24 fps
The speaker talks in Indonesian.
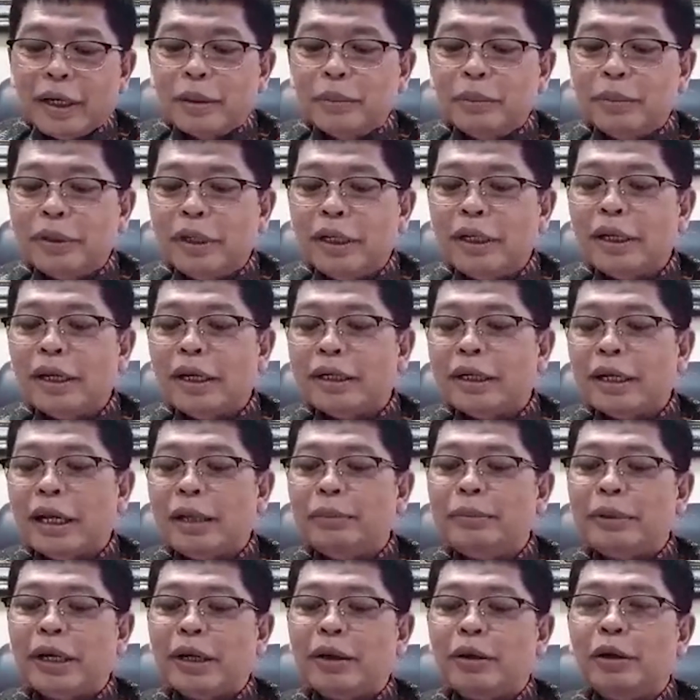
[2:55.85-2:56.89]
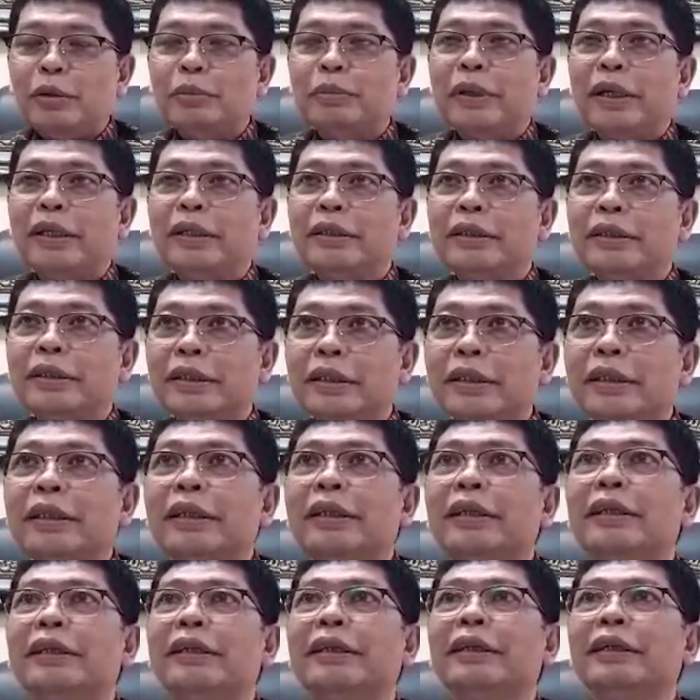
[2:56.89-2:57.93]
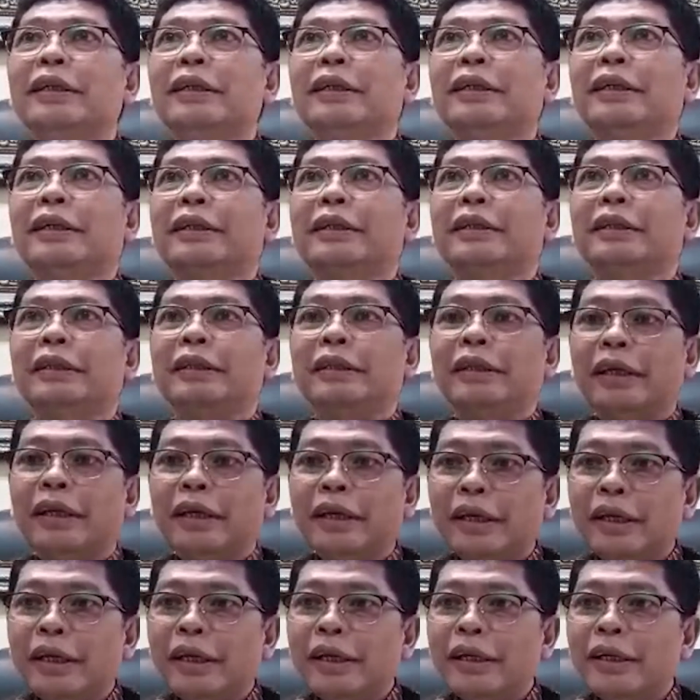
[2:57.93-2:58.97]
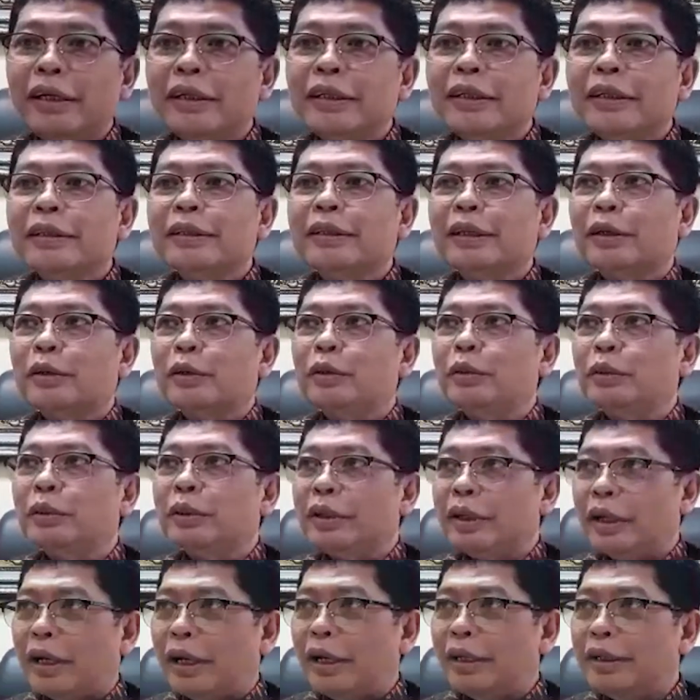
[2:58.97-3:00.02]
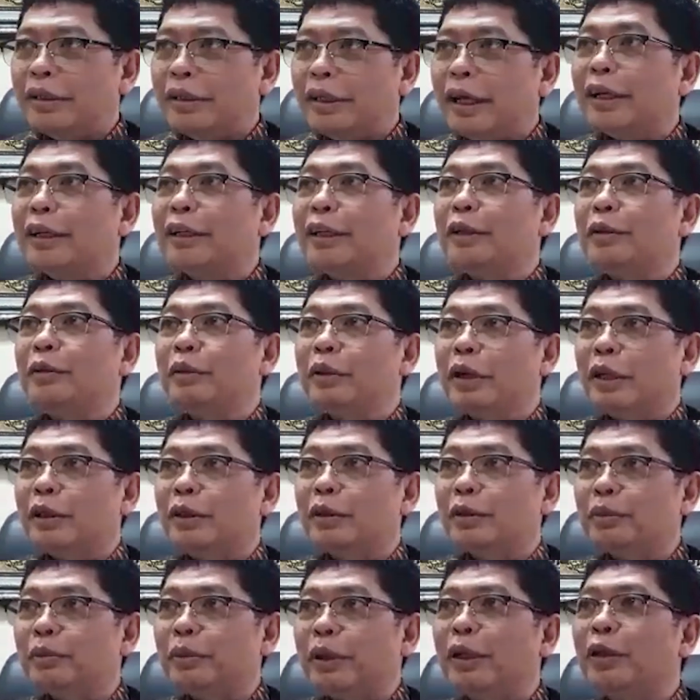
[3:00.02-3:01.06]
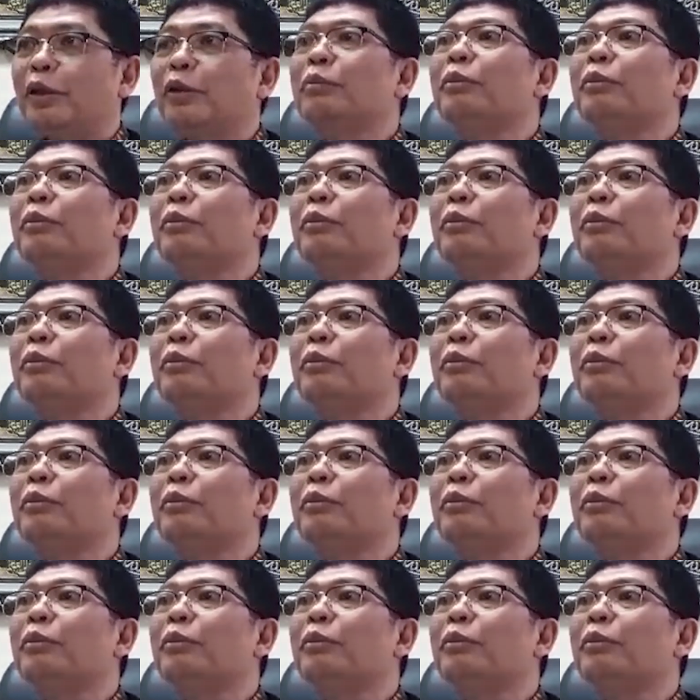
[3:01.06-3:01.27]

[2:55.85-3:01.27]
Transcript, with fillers: Kemudian dalam rekonvensi artinya tergugat yang digugat Ruben itu